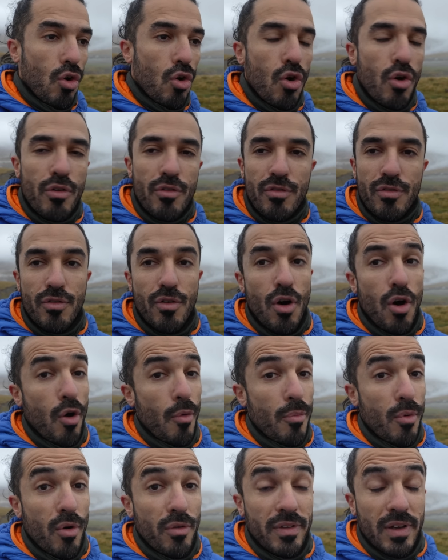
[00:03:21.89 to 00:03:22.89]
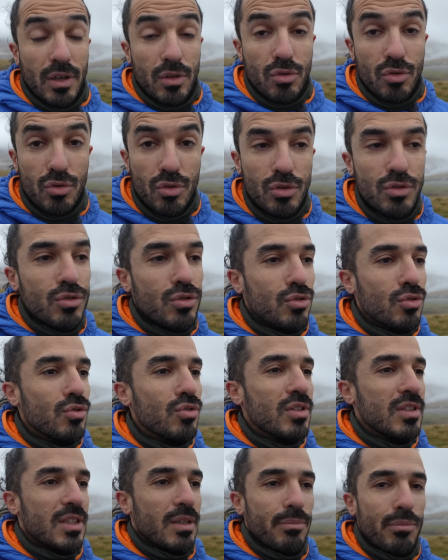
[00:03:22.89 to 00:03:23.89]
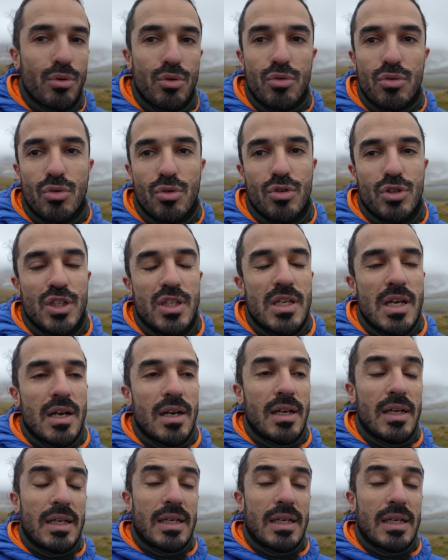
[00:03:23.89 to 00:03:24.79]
confort pour faire dodo dessus, c'est beaucoup trop génial.